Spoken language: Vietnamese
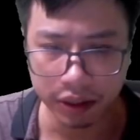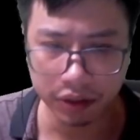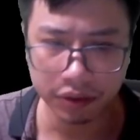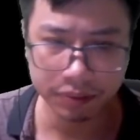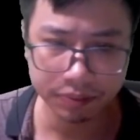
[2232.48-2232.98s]

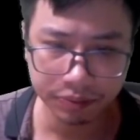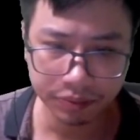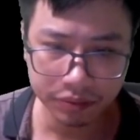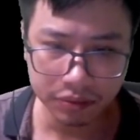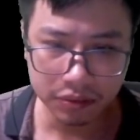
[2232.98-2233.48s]
Người thừa
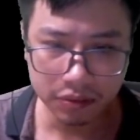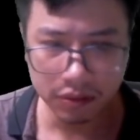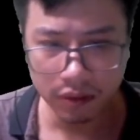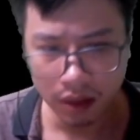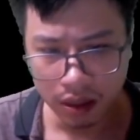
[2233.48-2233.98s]
kế của Diệp
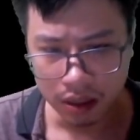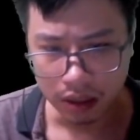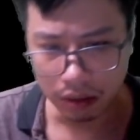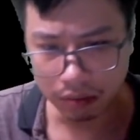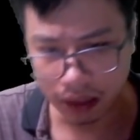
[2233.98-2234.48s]
Mịch làm sao
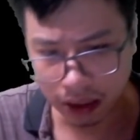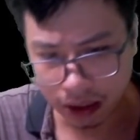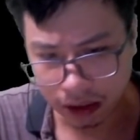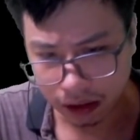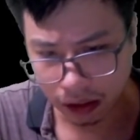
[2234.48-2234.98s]
có thể
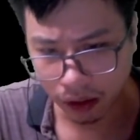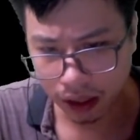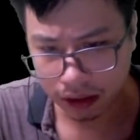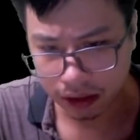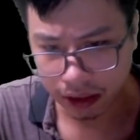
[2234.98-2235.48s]
lại
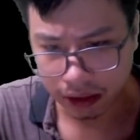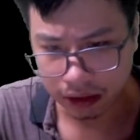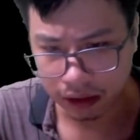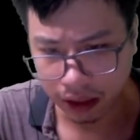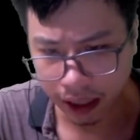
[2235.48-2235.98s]
được cổ
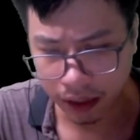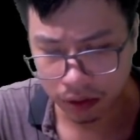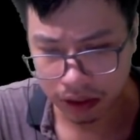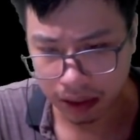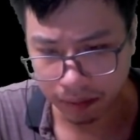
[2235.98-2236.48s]
tổ tán thành
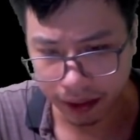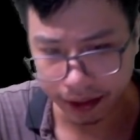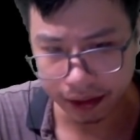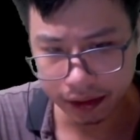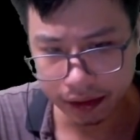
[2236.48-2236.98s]
tới mức này
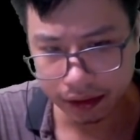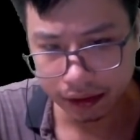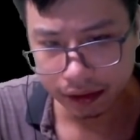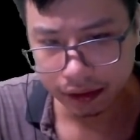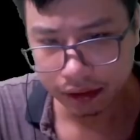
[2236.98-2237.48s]
chứ? Ban
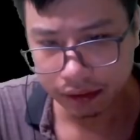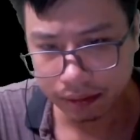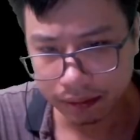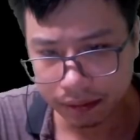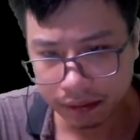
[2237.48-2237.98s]
cho 8
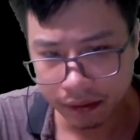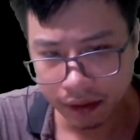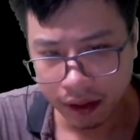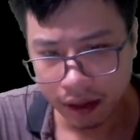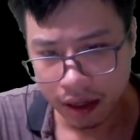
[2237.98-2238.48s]
giọt máu
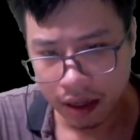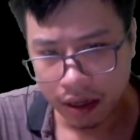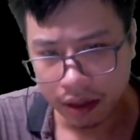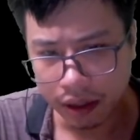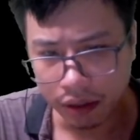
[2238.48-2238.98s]
tươi.
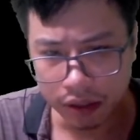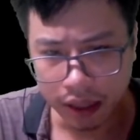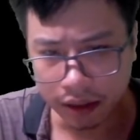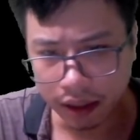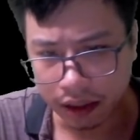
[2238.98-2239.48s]
Ta là
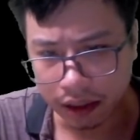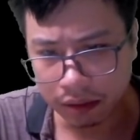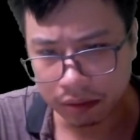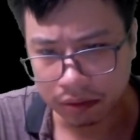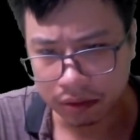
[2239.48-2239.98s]
hậu nhân
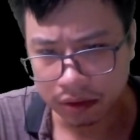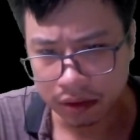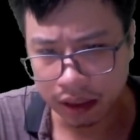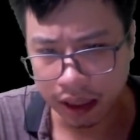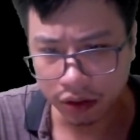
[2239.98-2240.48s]
chính thức của
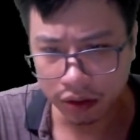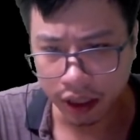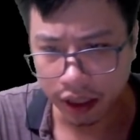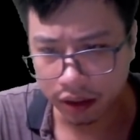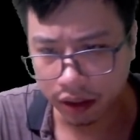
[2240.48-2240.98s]
cổ tổ,
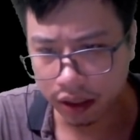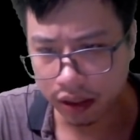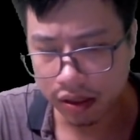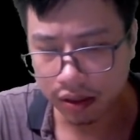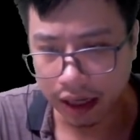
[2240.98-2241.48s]
có huyết
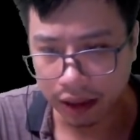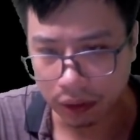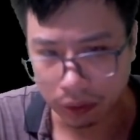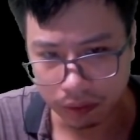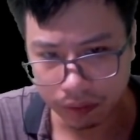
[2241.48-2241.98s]
mạch hoàng
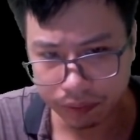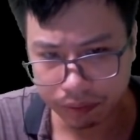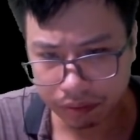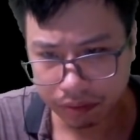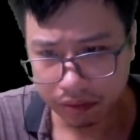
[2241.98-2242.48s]
tộc.
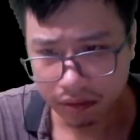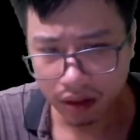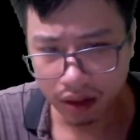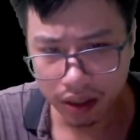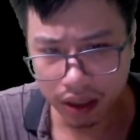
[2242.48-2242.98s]
Ta mới là
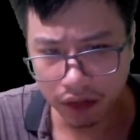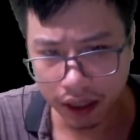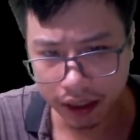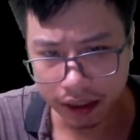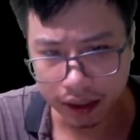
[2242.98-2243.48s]
thiên tài
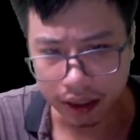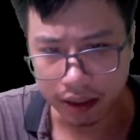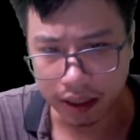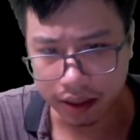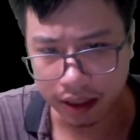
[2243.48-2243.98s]
của đạo cổ
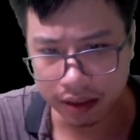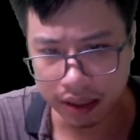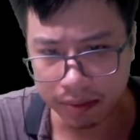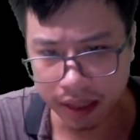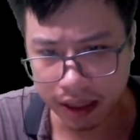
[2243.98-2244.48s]
nhất mạch.
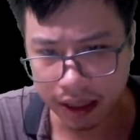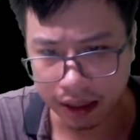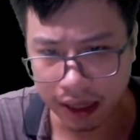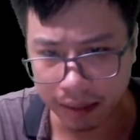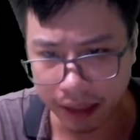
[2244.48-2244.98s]

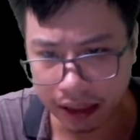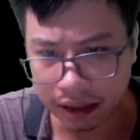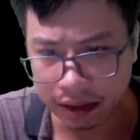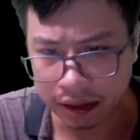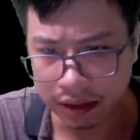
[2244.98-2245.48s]
Chỉ sau
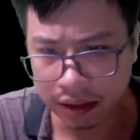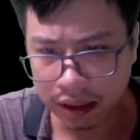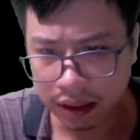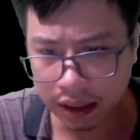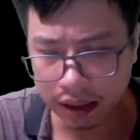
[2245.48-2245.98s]
tộc thúc.
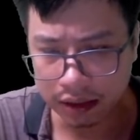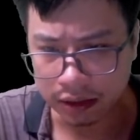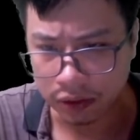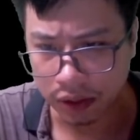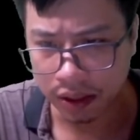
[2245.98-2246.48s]

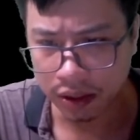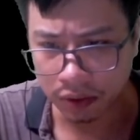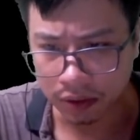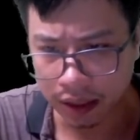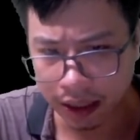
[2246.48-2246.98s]
Tại sao lại
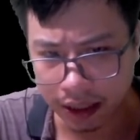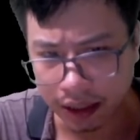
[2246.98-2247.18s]
như vậy?